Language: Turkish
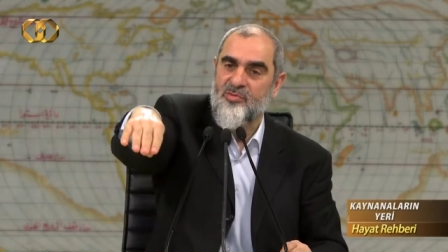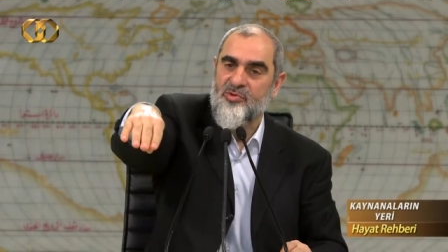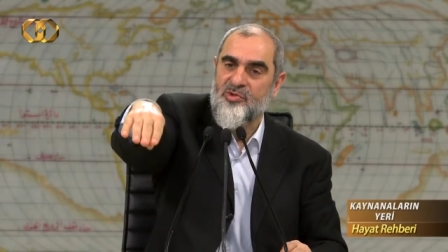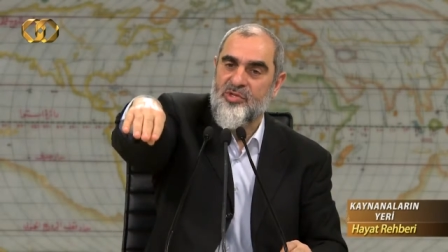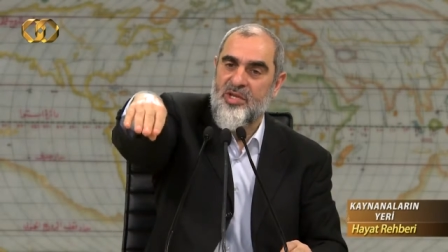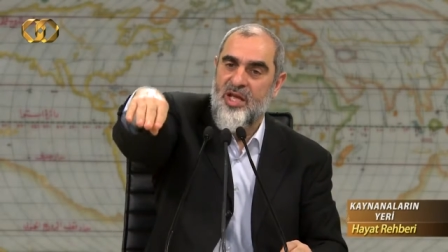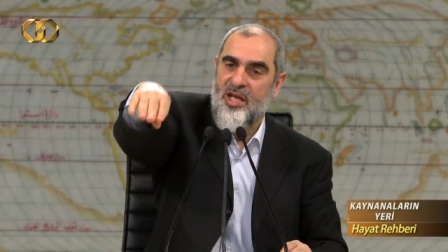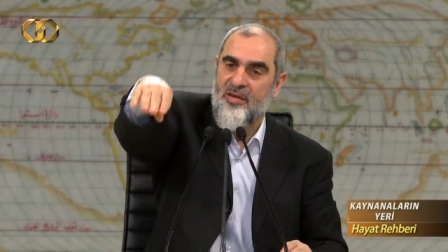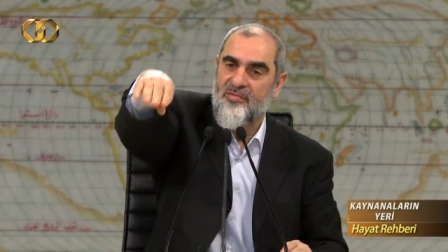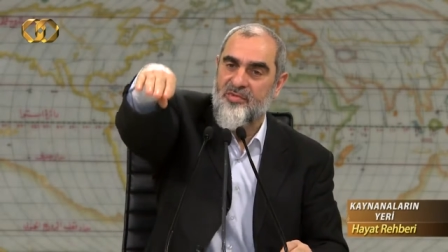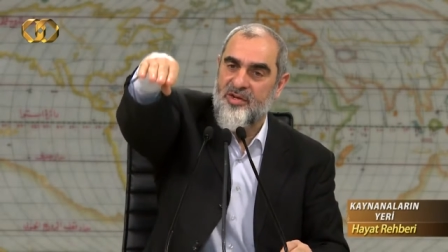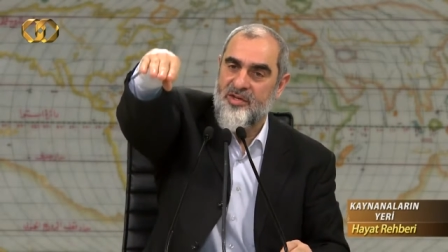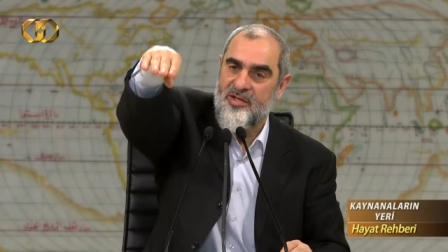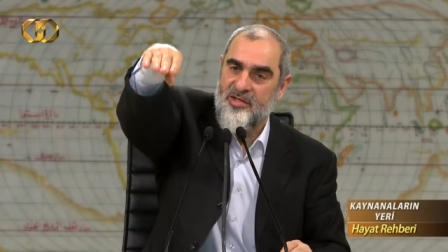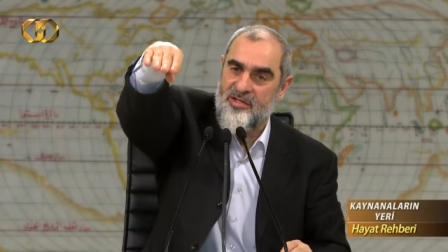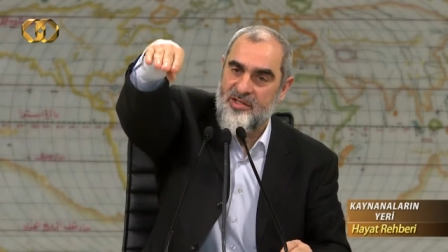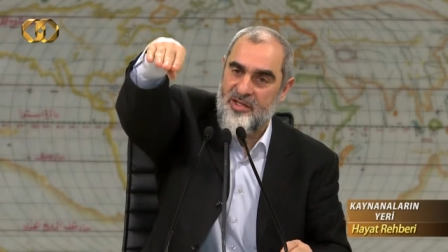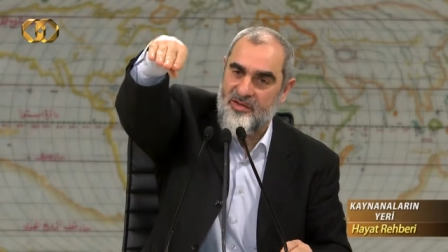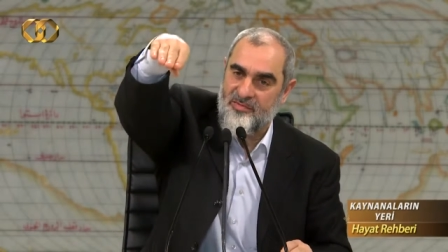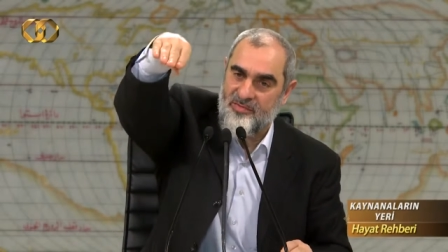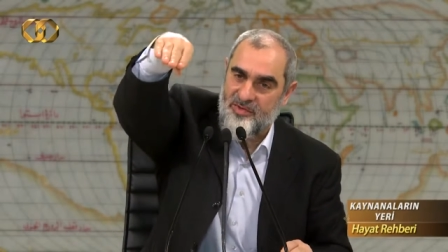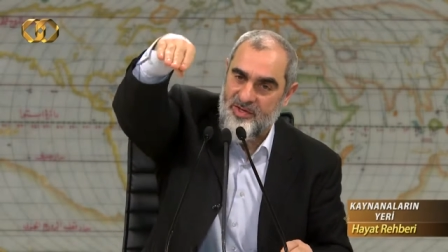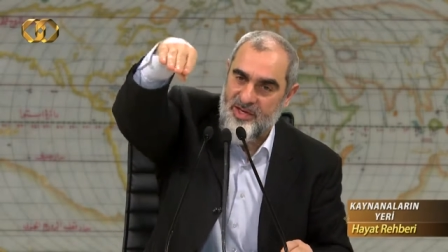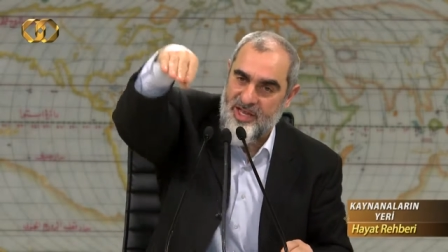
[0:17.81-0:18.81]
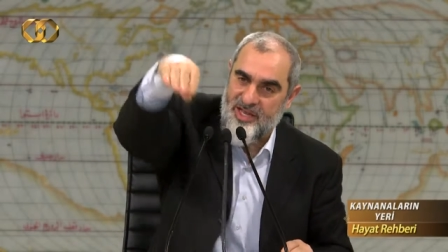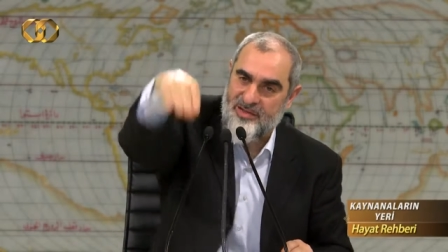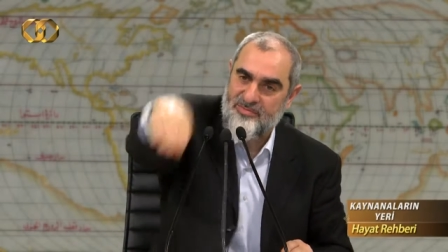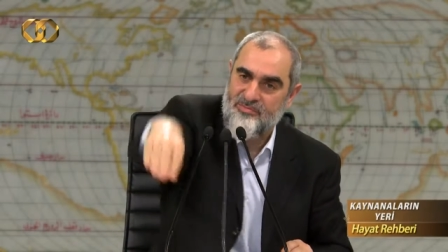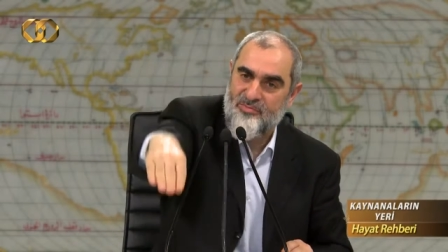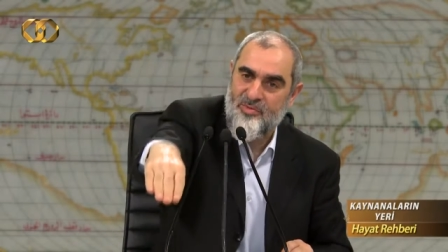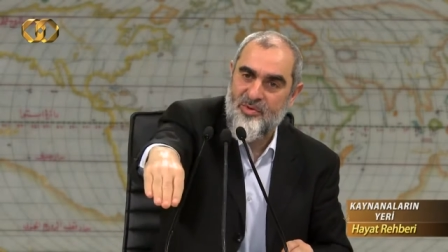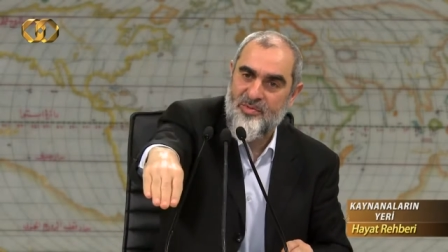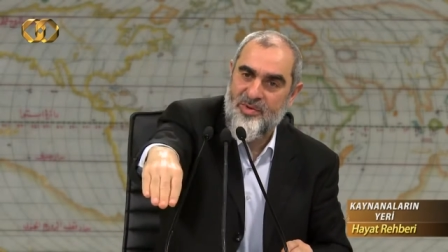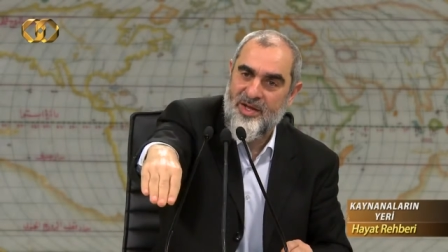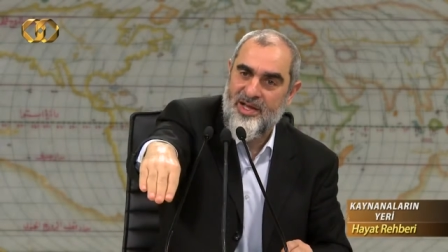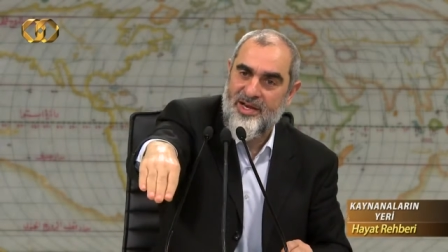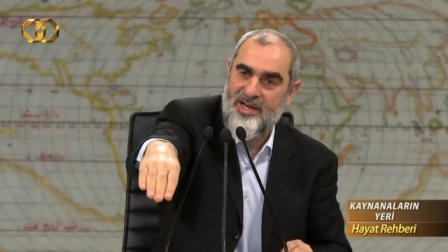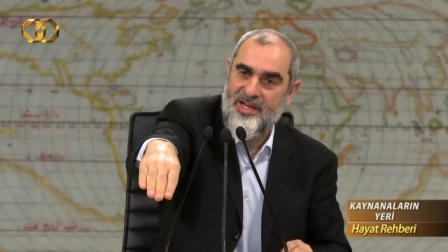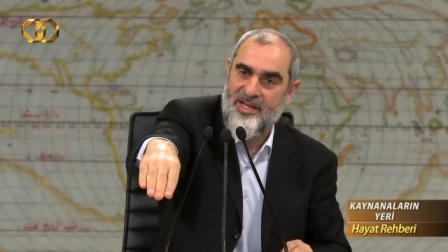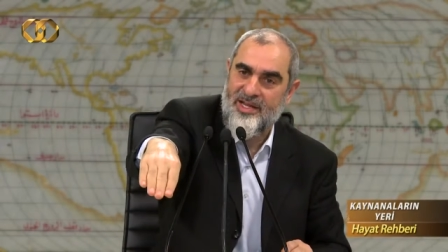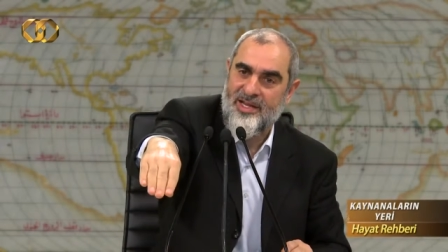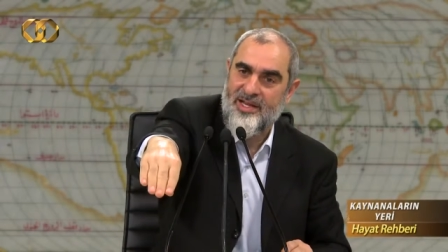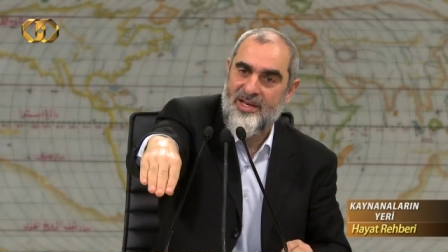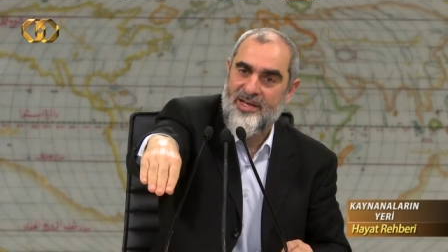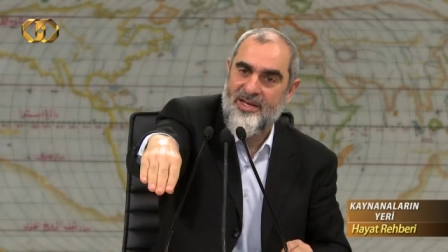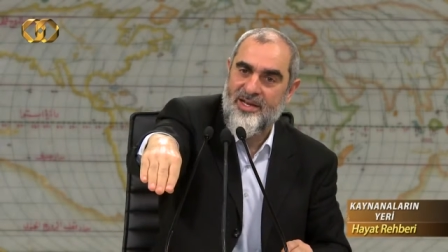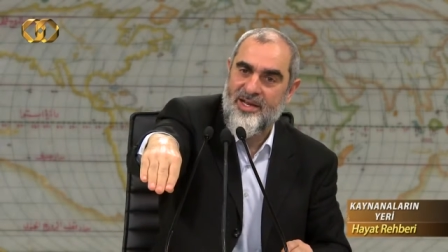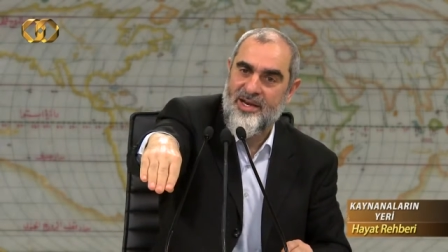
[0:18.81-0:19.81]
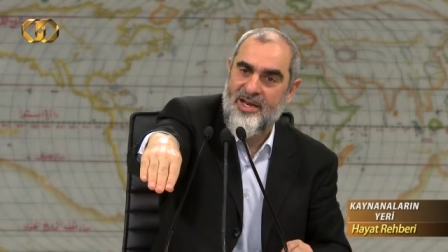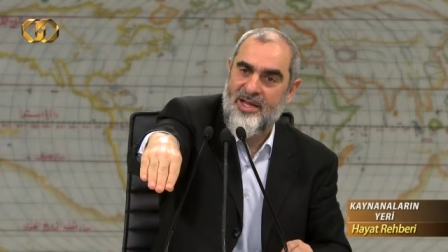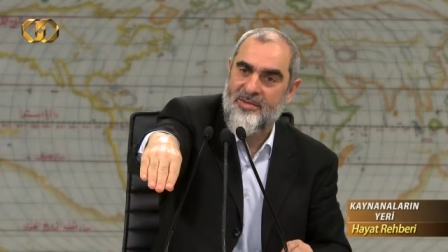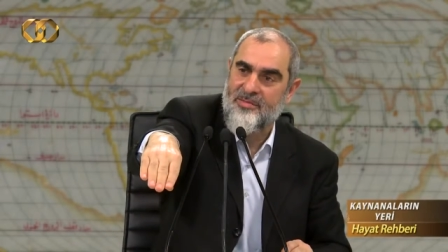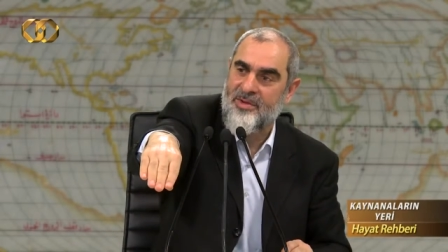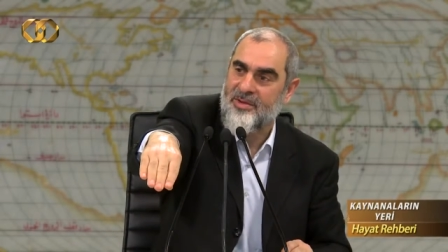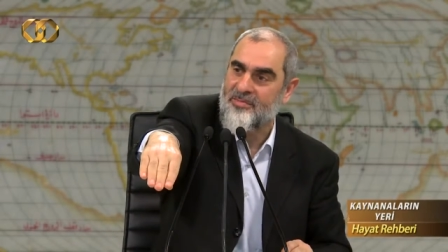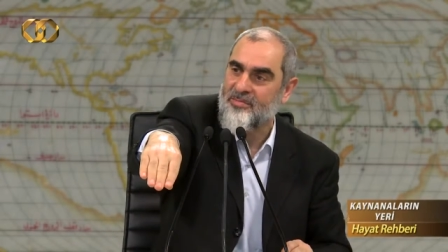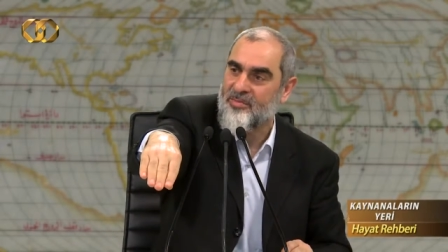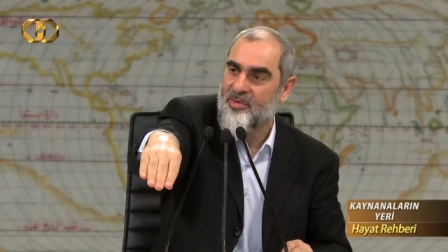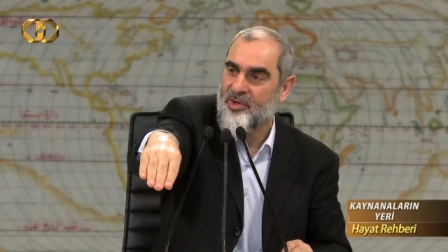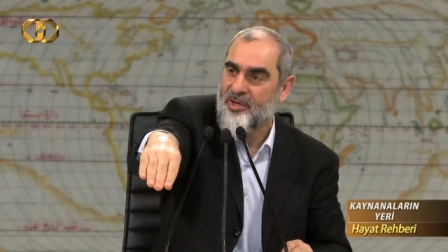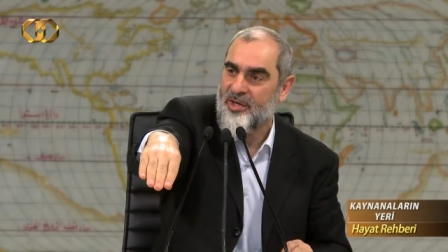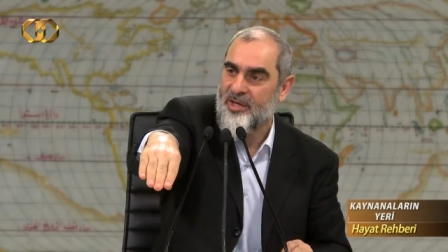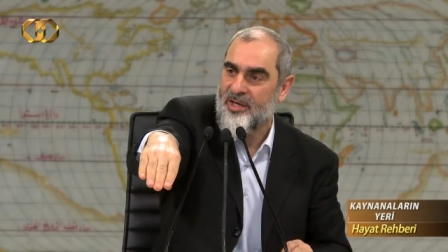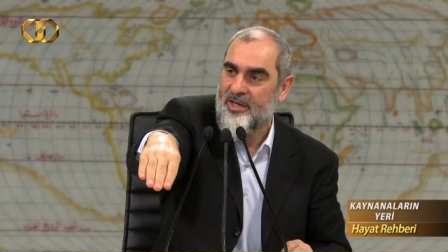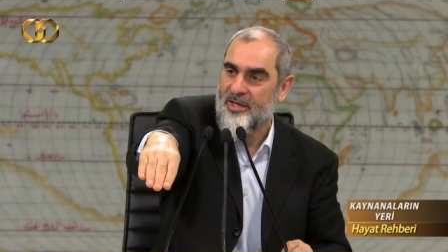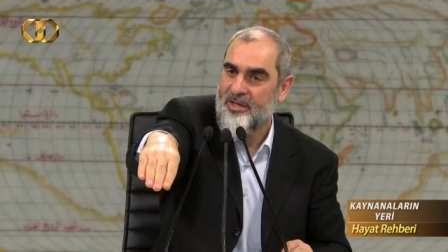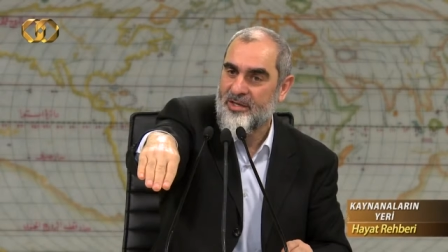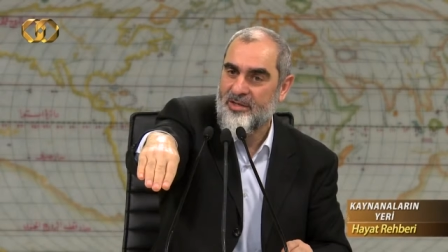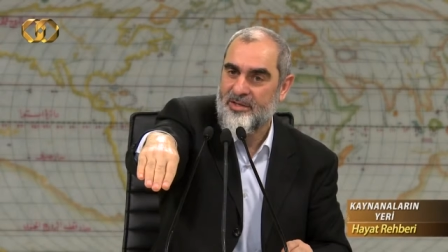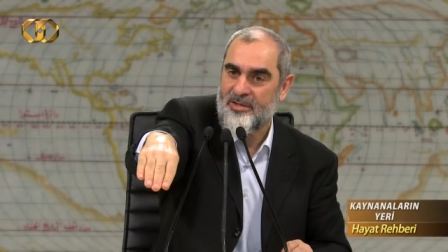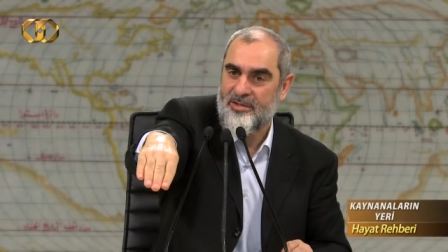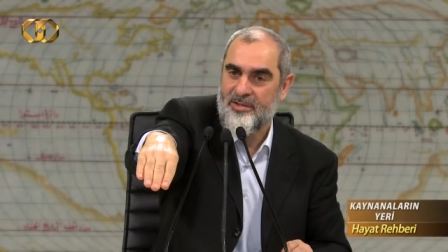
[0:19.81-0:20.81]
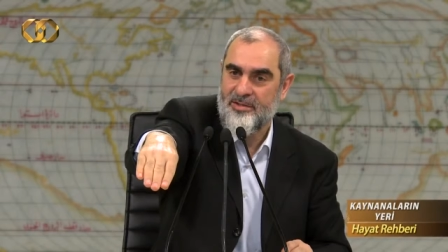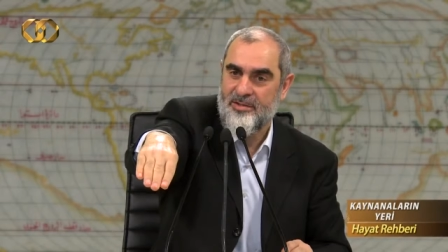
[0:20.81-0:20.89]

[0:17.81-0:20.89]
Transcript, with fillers: misafirlikte filan mübarek eller hemen böyle.